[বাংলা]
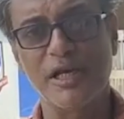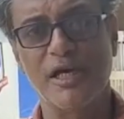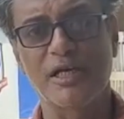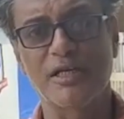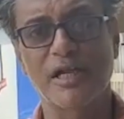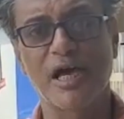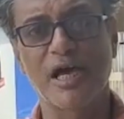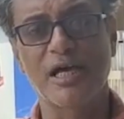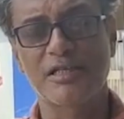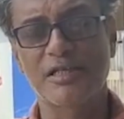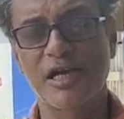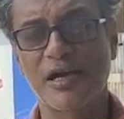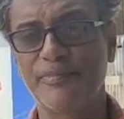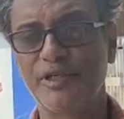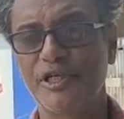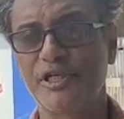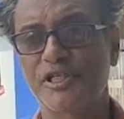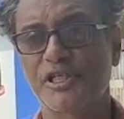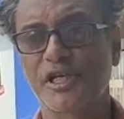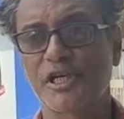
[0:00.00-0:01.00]
না না
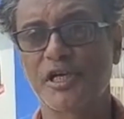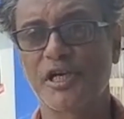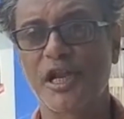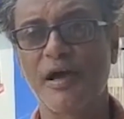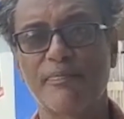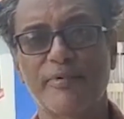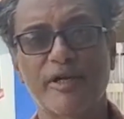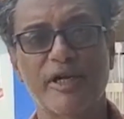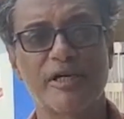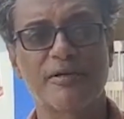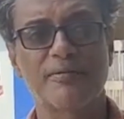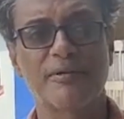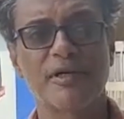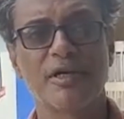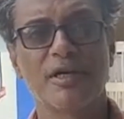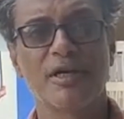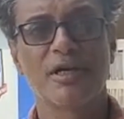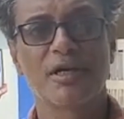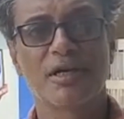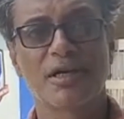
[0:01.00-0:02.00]
ঝাঁপিয়ে সে ক্লাবকে
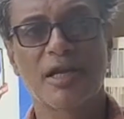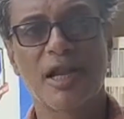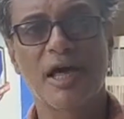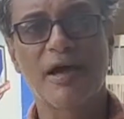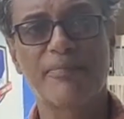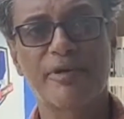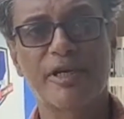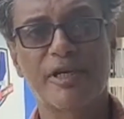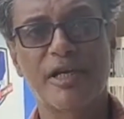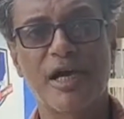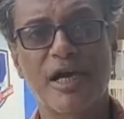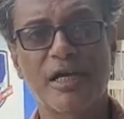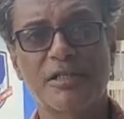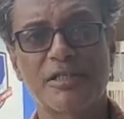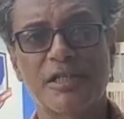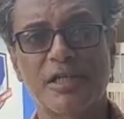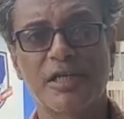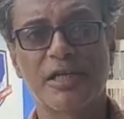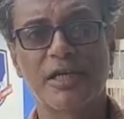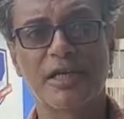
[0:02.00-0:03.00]
ক্লাবকে
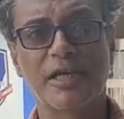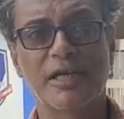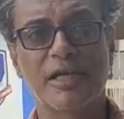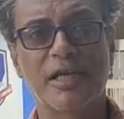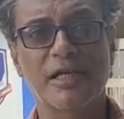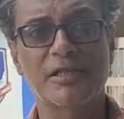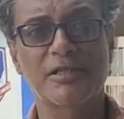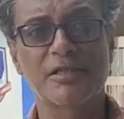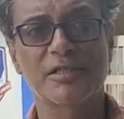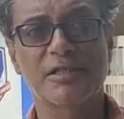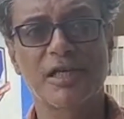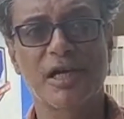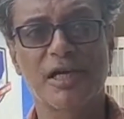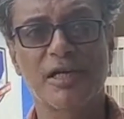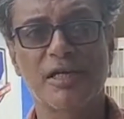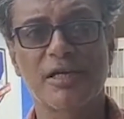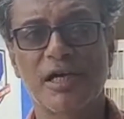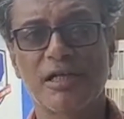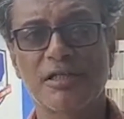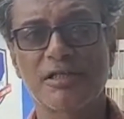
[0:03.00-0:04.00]
ডাকছে একে ডাকছে
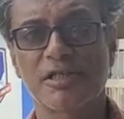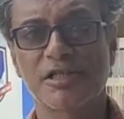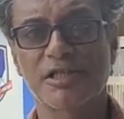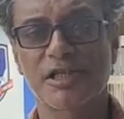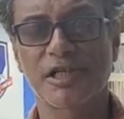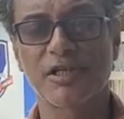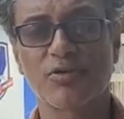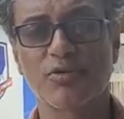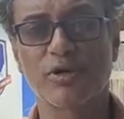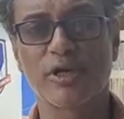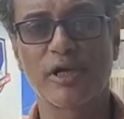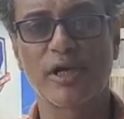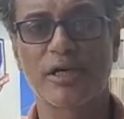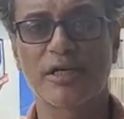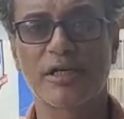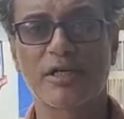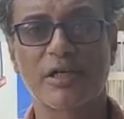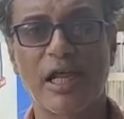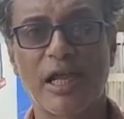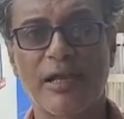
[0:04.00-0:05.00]
তাকে ডাকছে সেই করে
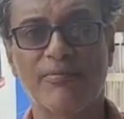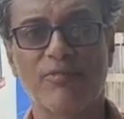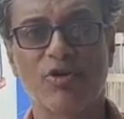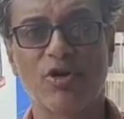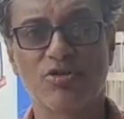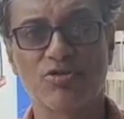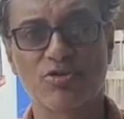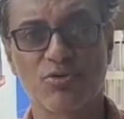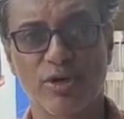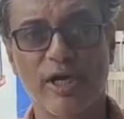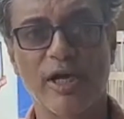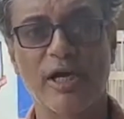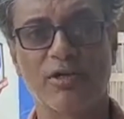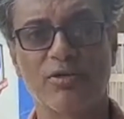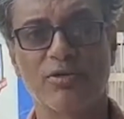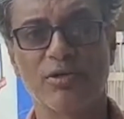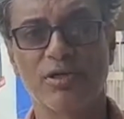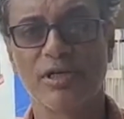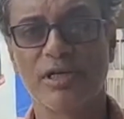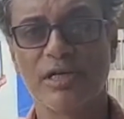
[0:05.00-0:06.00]
একটা টাইম লস করে গেল
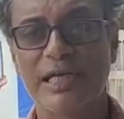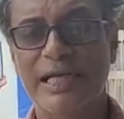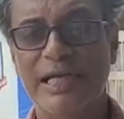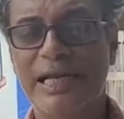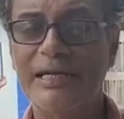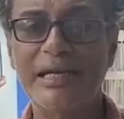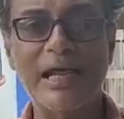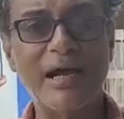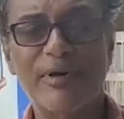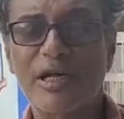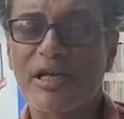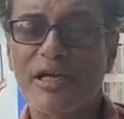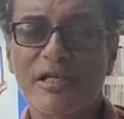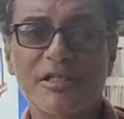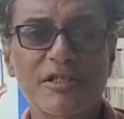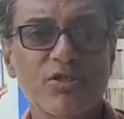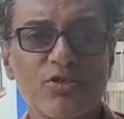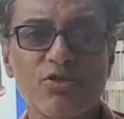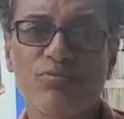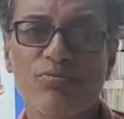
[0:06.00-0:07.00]
এটা আমার
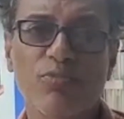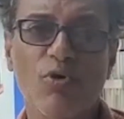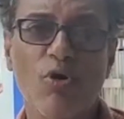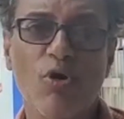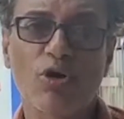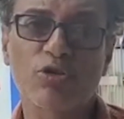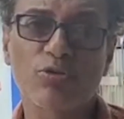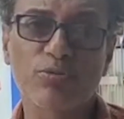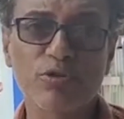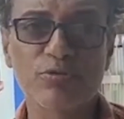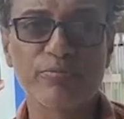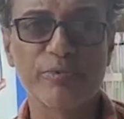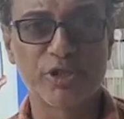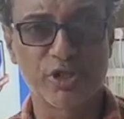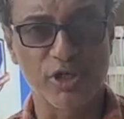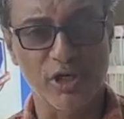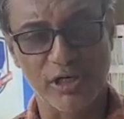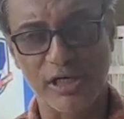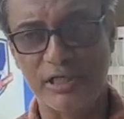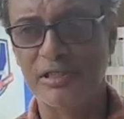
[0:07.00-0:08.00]
কাছে খুব অদ্ভুত
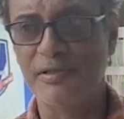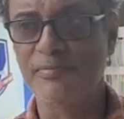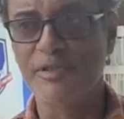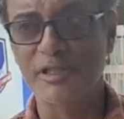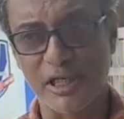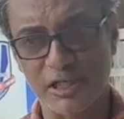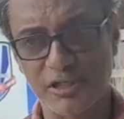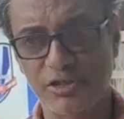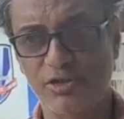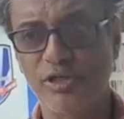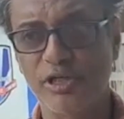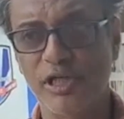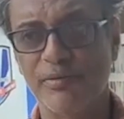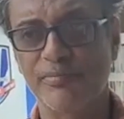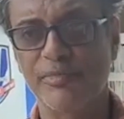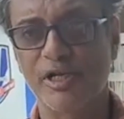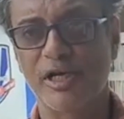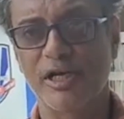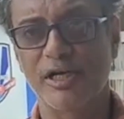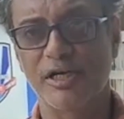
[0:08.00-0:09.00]
বিষয় লাগতাম যার জন্যই
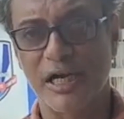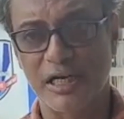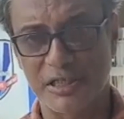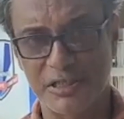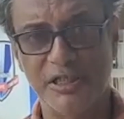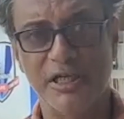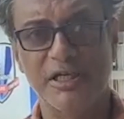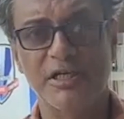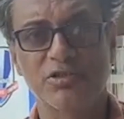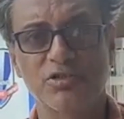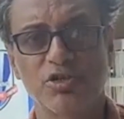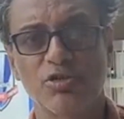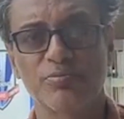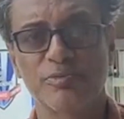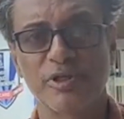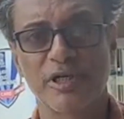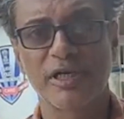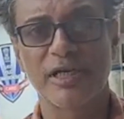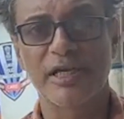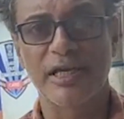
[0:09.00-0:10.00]
আমরা গার্জিয়ানের তরফ
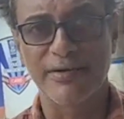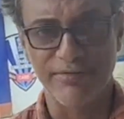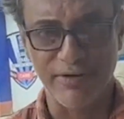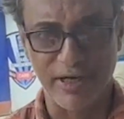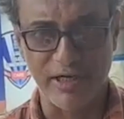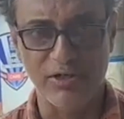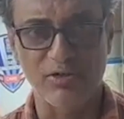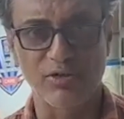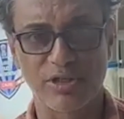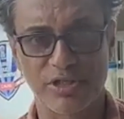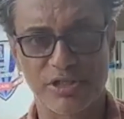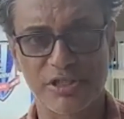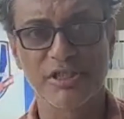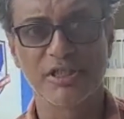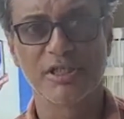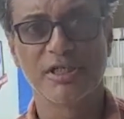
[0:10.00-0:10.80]
থেকে এফআইআর করেছি